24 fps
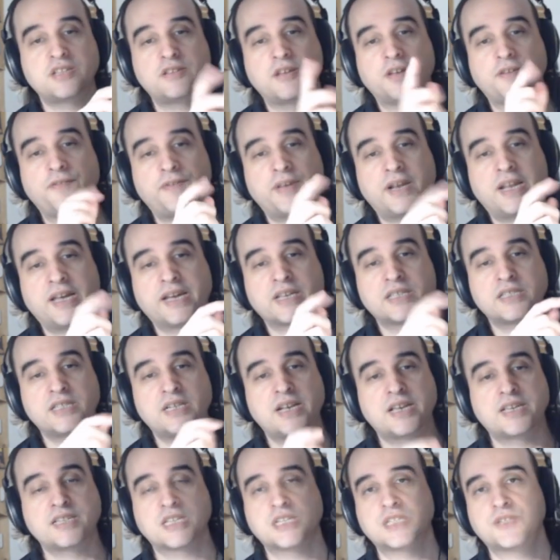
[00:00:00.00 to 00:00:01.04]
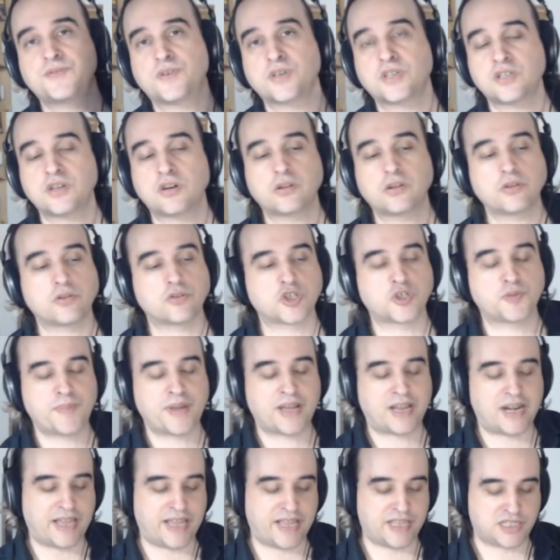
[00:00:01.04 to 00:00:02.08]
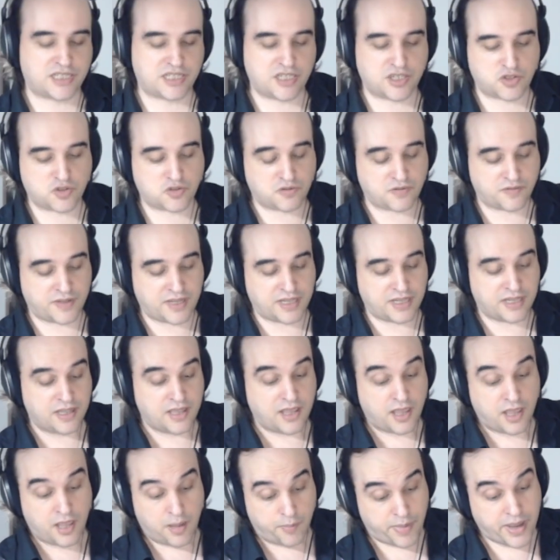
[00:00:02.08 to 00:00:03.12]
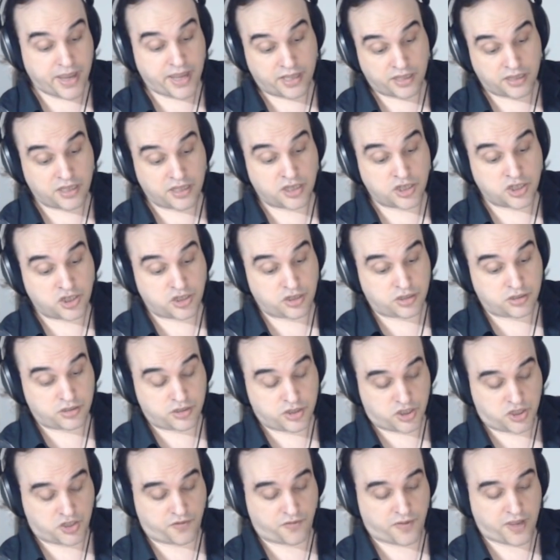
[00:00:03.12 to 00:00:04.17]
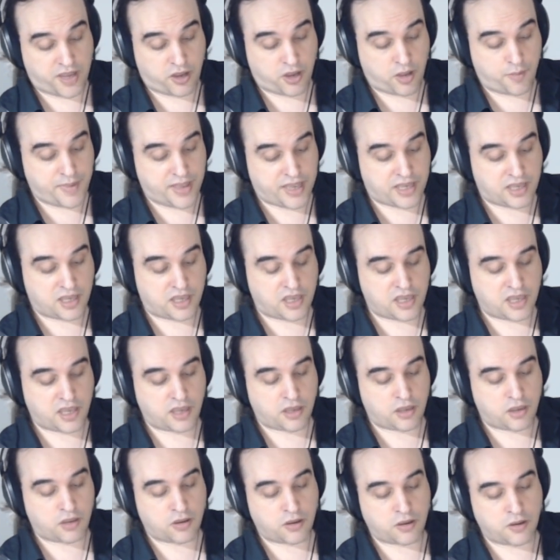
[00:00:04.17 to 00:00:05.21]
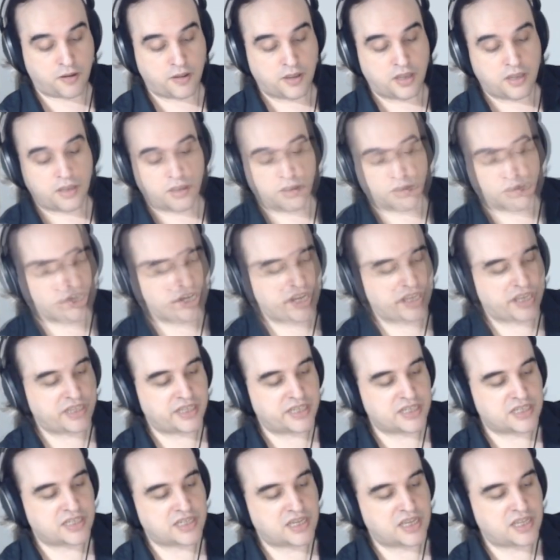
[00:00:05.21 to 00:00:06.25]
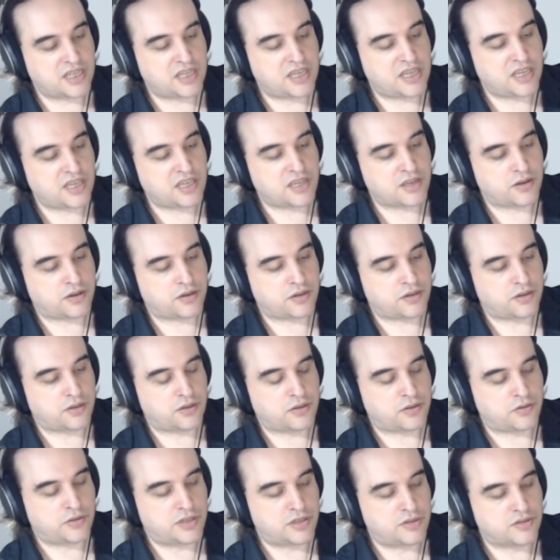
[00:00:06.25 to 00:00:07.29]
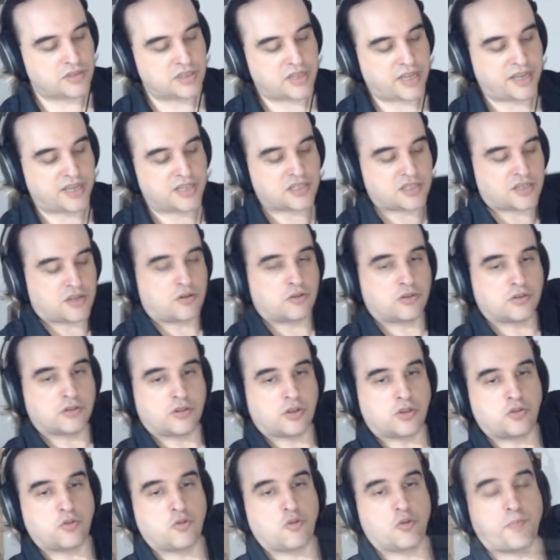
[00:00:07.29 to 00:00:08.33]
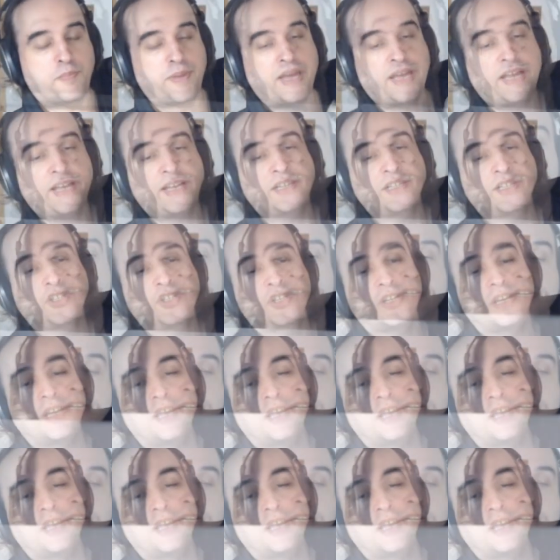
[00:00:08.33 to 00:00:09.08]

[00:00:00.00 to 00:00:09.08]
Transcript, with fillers: de Phil de la science-fiction, dont je parle assez souvent, ben, déjà, je fais remarquer que pour chaque décennie, il y a une illustration de deux pages